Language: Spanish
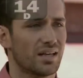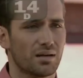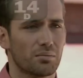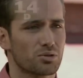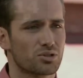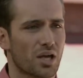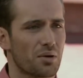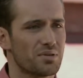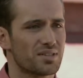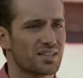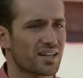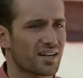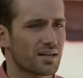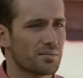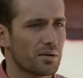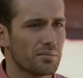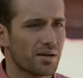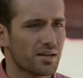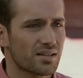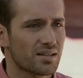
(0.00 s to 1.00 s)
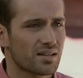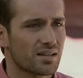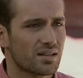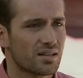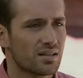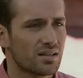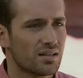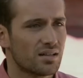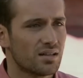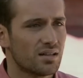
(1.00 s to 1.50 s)
Tenemos que avisarle a mamá.
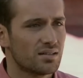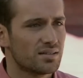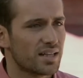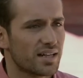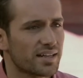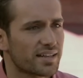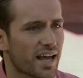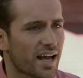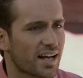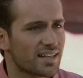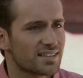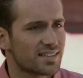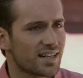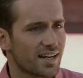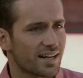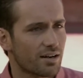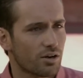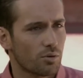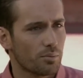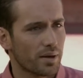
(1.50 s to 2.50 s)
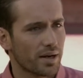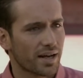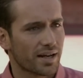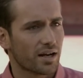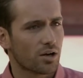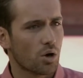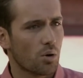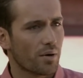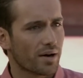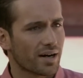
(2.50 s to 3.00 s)
Tiene que cancelar el
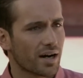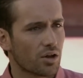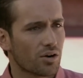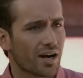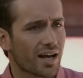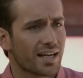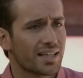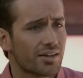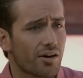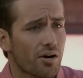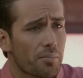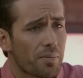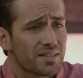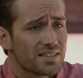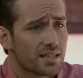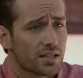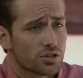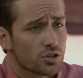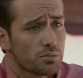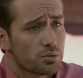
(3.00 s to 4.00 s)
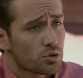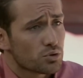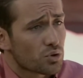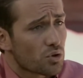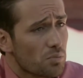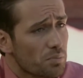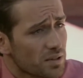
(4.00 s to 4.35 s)
homenaje al gobernador. La gente va a pensar que somos sus